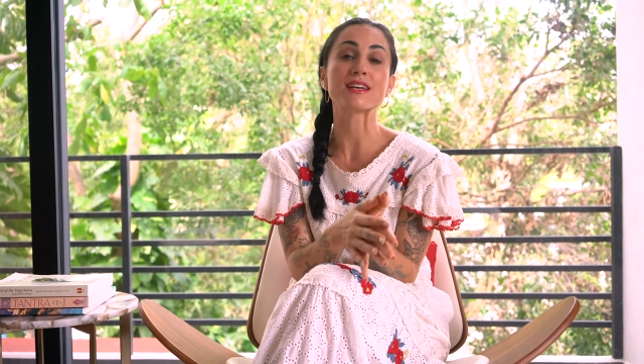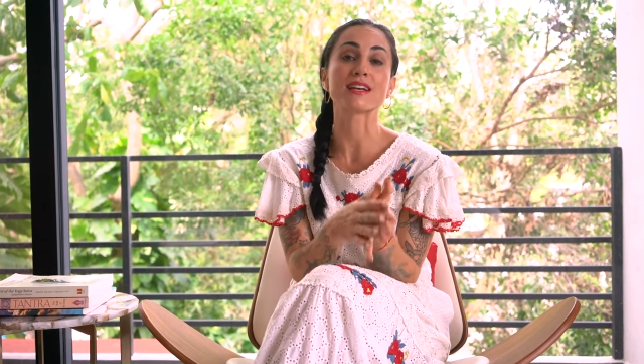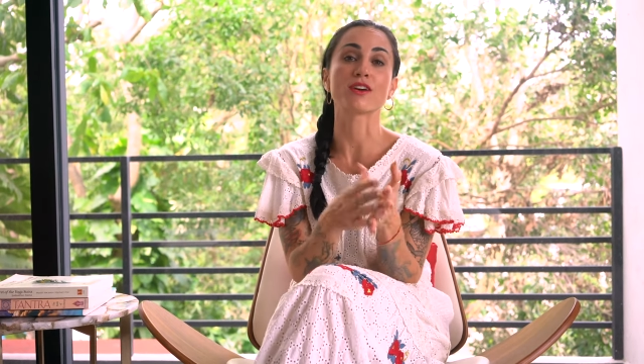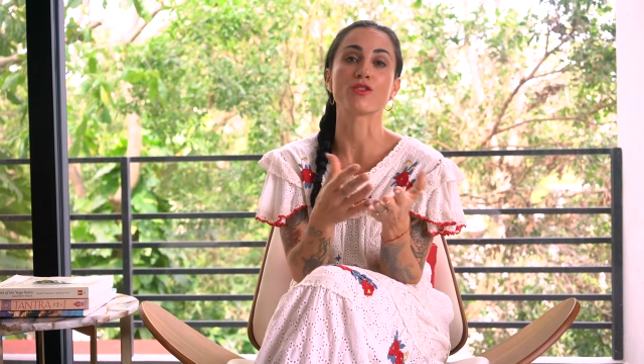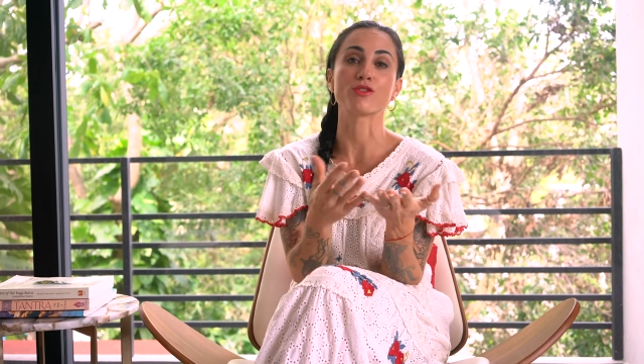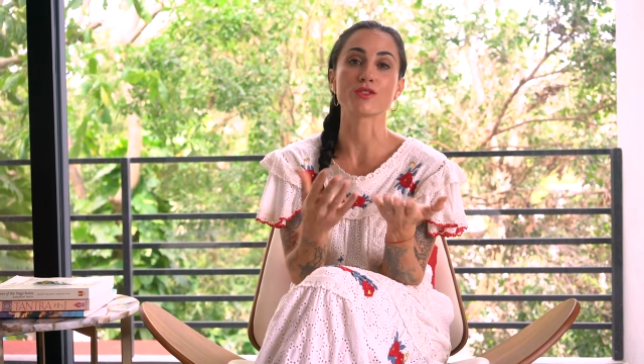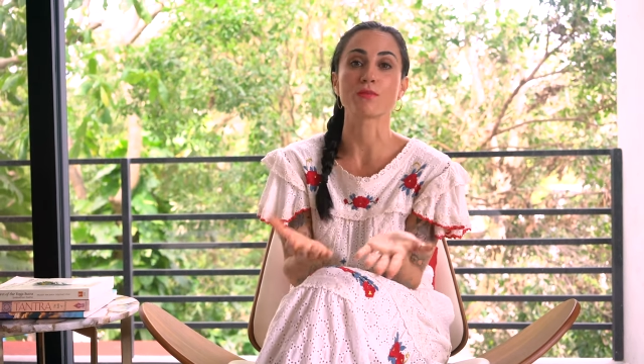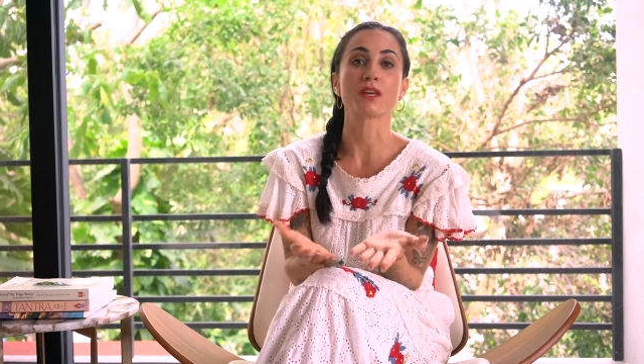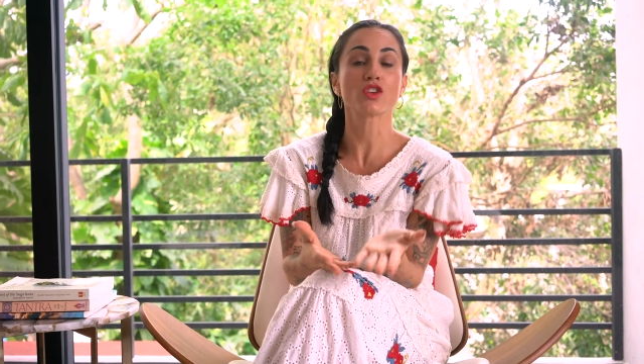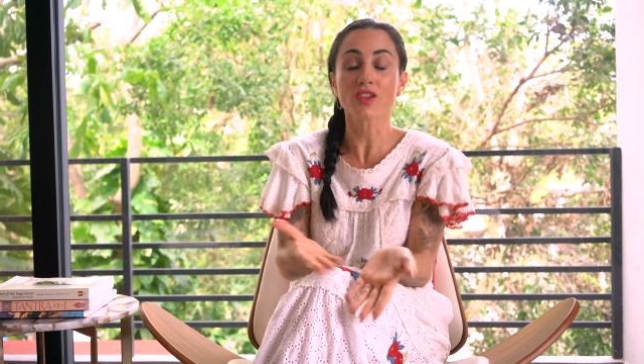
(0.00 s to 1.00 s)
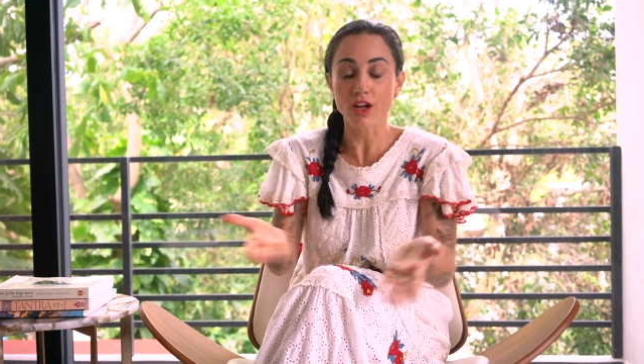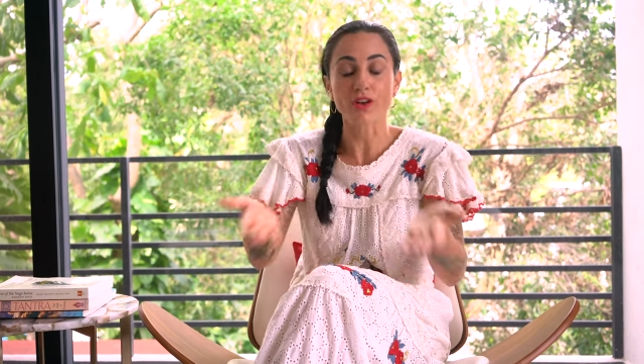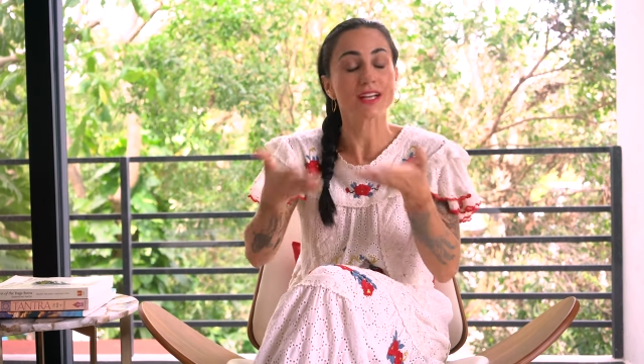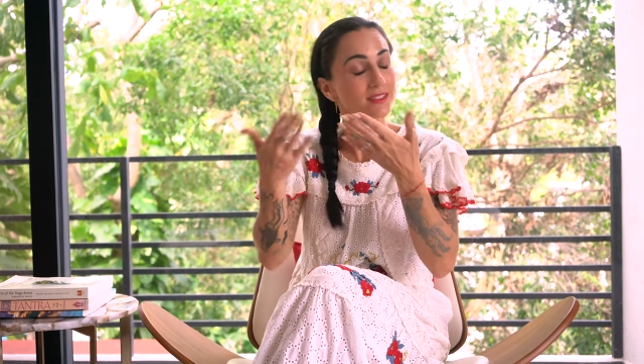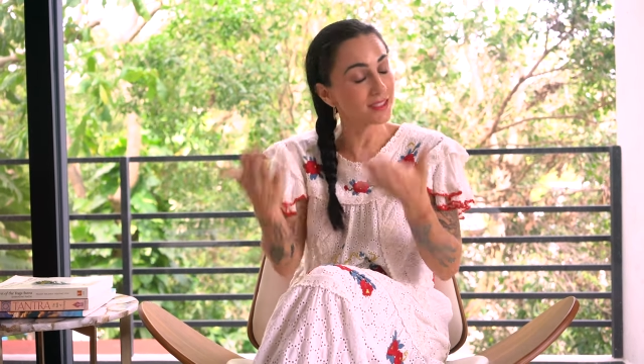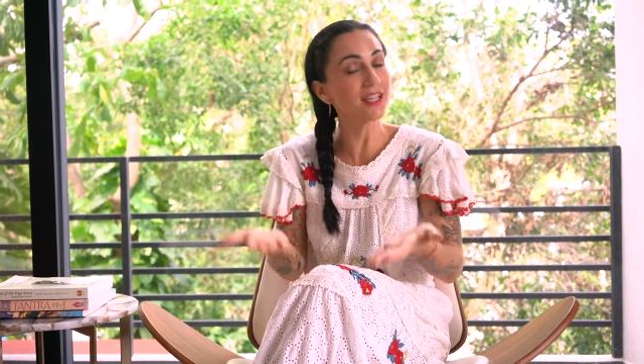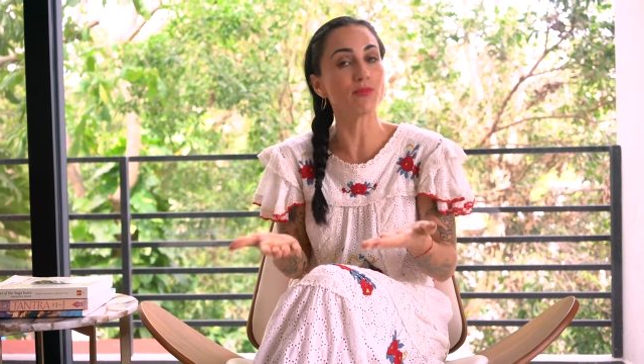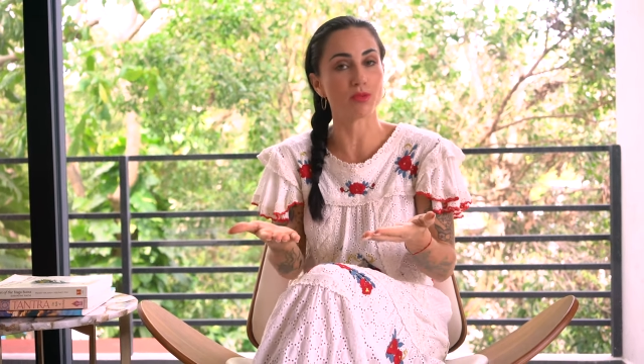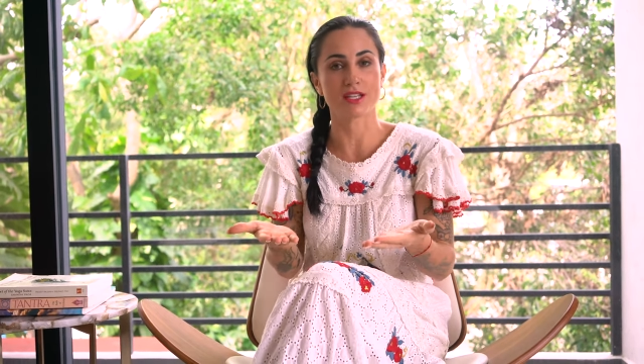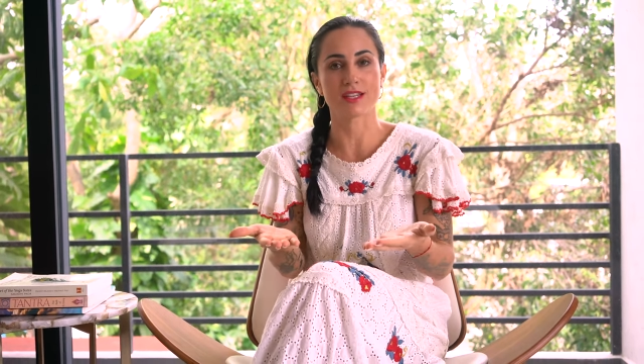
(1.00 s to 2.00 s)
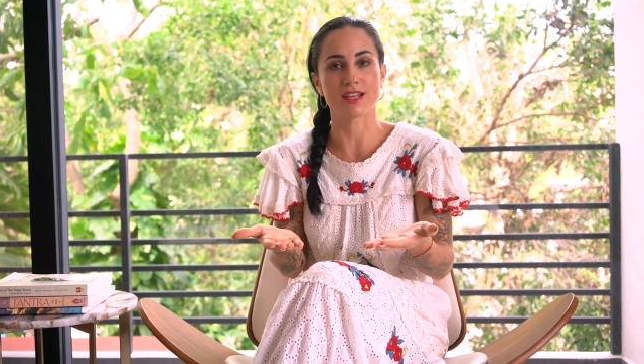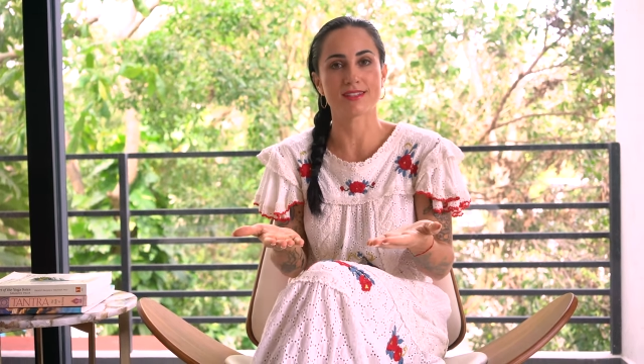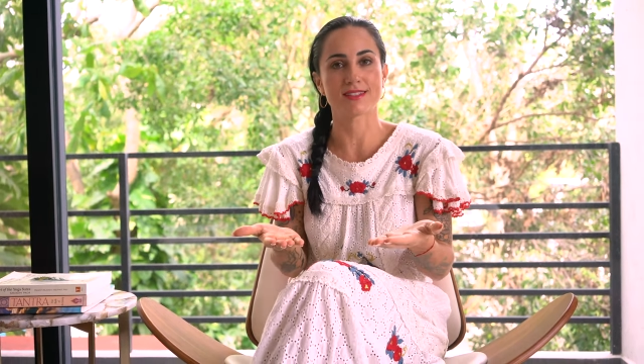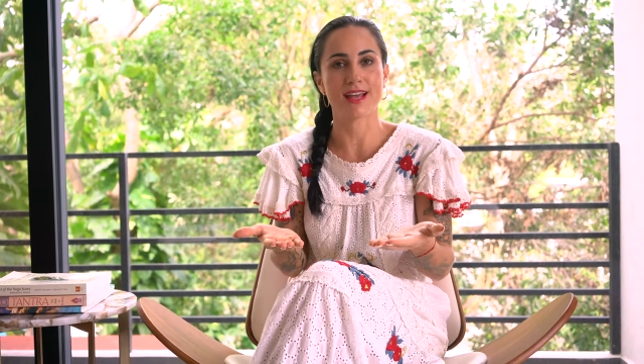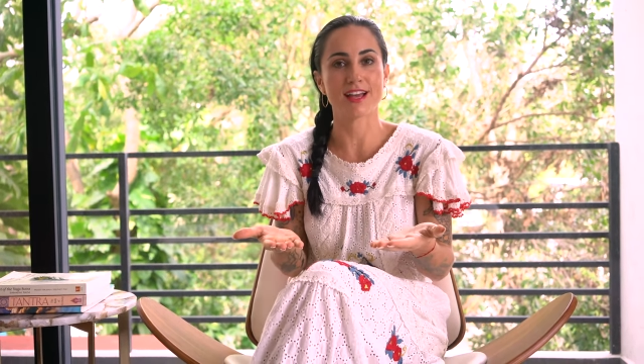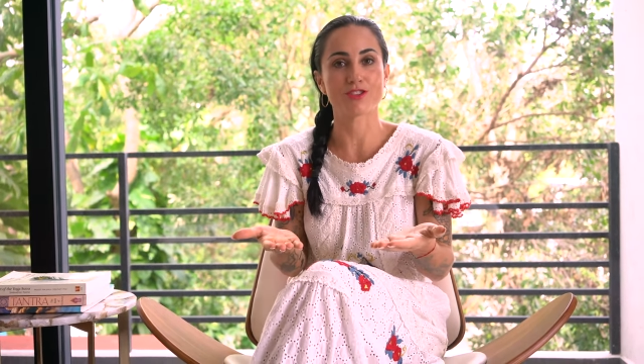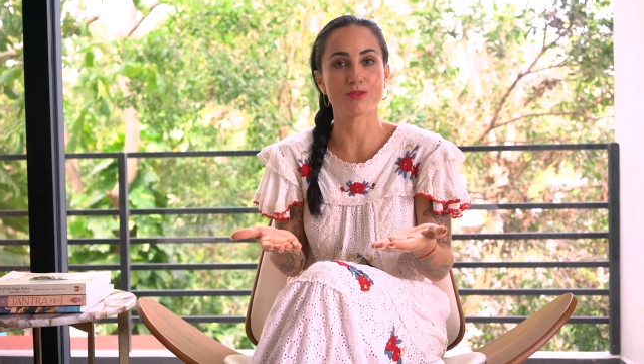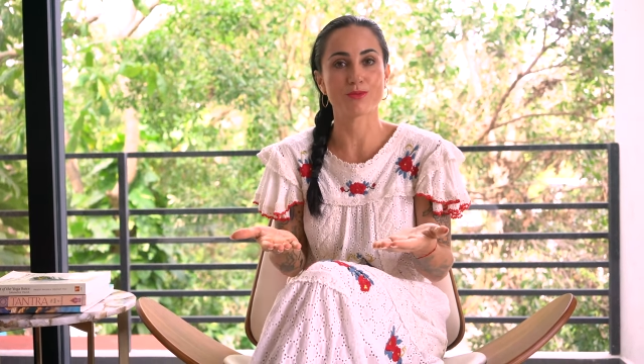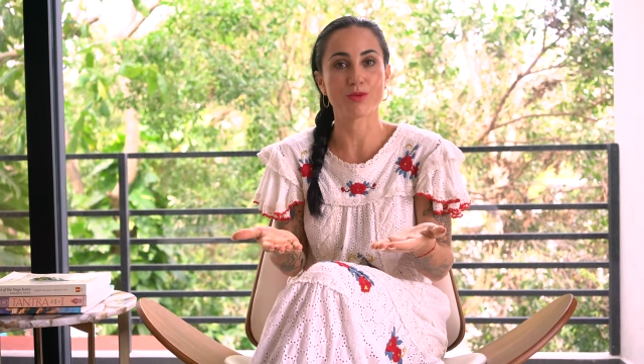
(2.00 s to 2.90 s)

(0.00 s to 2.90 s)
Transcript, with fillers: de reconocimiento de lo que sí aprendí este año,